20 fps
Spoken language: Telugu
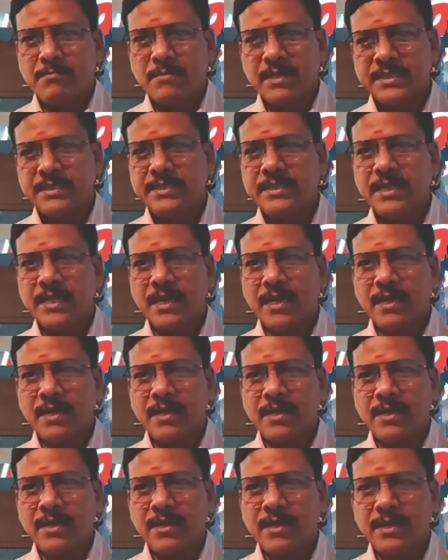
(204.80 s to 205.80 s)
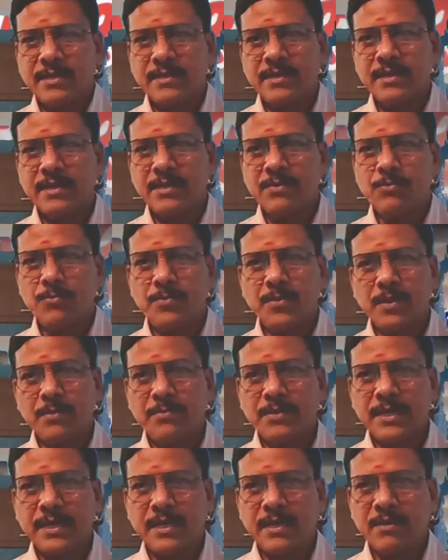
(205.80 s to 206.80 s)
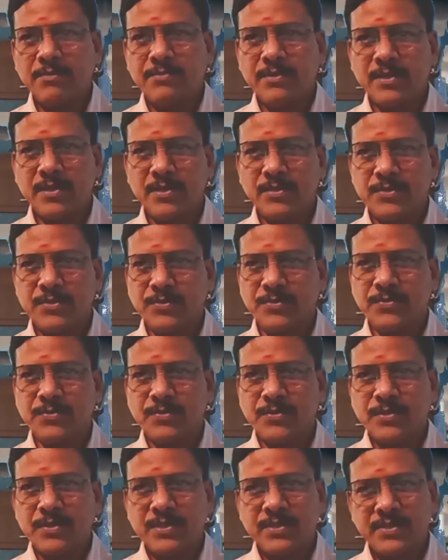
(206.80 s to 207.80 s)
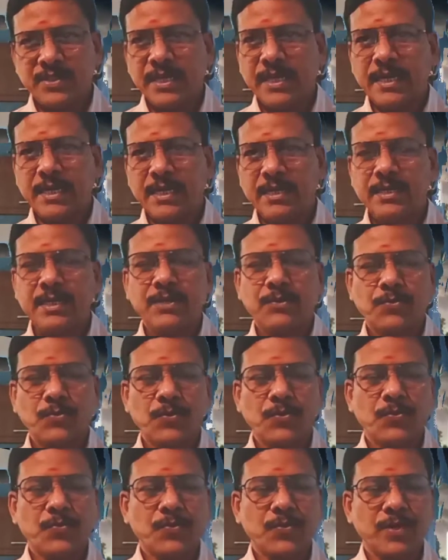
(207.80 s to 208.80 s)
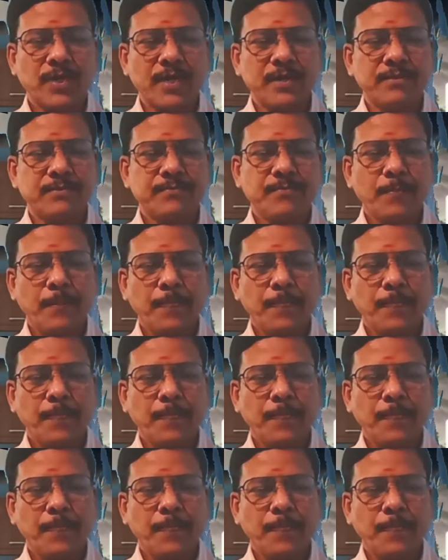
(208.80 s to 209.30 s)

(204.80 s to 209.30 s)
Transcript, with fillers: మంచిగా అందరికీ ఉపయోగపడేలా వీడియోస్ చేయాలని నేను కోరుకుంటున్నాను